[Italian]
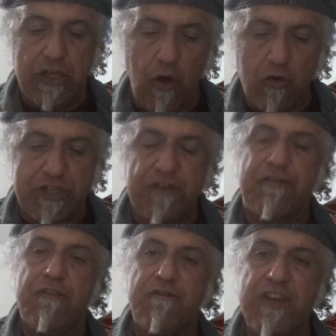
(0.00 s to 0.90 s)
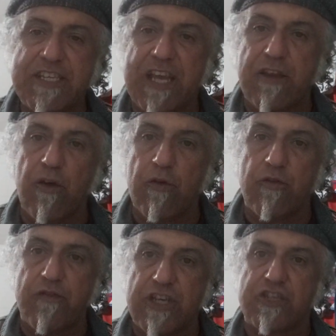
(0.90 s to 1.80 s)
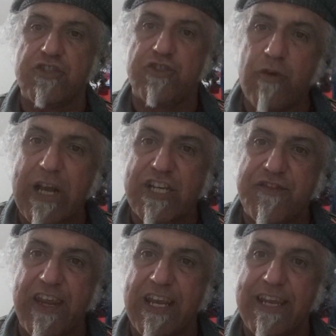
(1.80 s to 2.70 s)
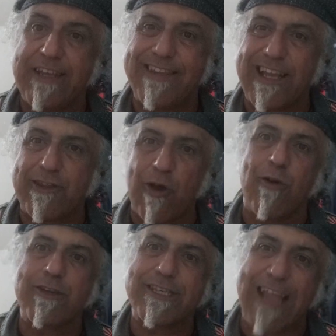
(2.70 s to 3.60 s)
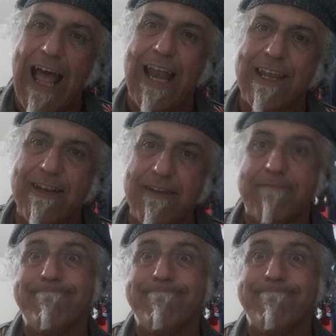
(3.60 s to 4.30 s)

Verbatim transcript: Iosif Vissarionovich Giugashvili, detto Stalin,